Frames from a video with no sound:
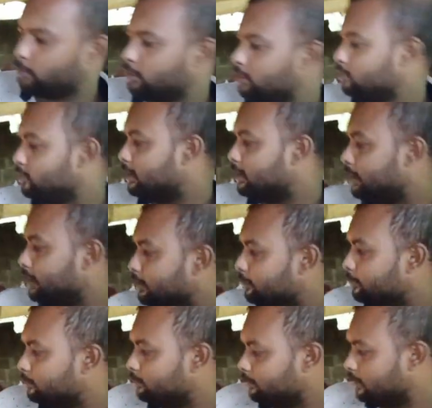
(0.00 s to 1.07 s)
অল্প কিছু
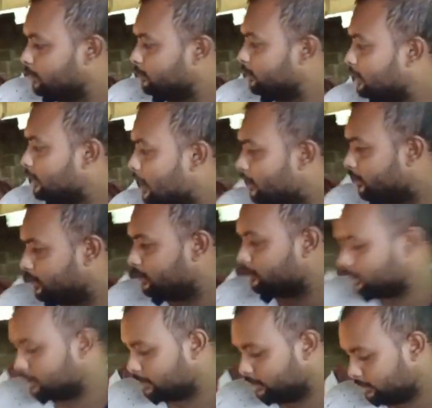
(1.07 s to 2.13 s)
এখানে
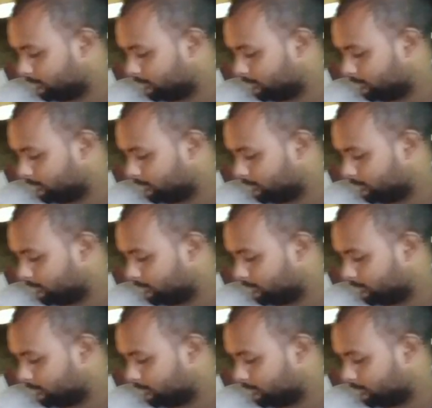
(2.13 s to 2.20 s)
খাওয়ার দাওয়ার